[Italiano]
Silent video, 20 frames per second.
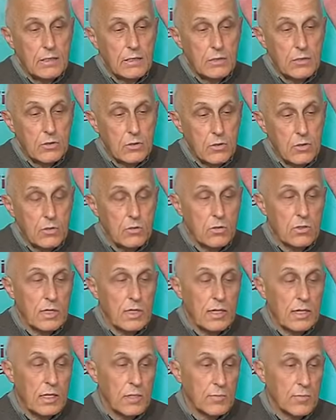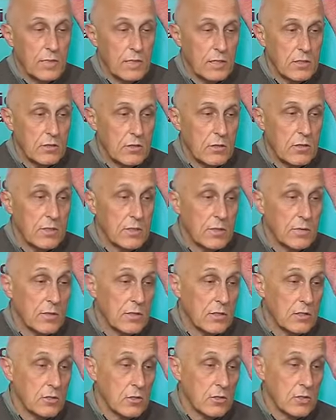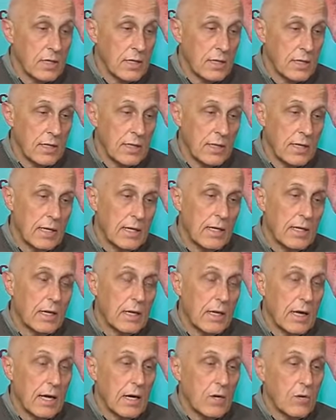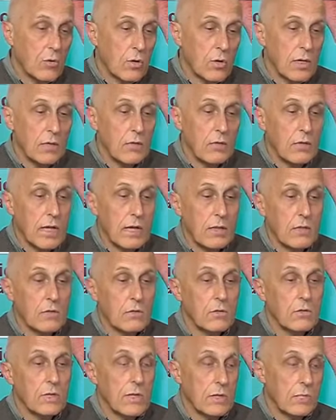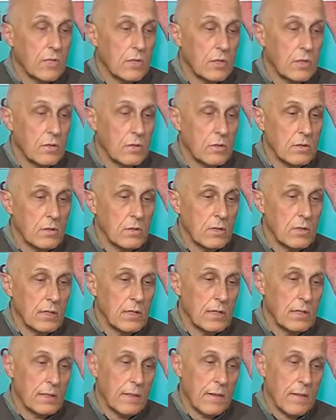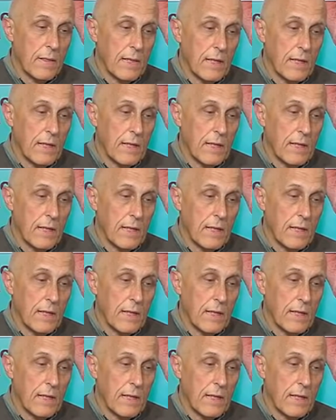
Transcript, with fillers: che sorgono nella respirazione di determinati soggetti che ancora non hanno capito eh,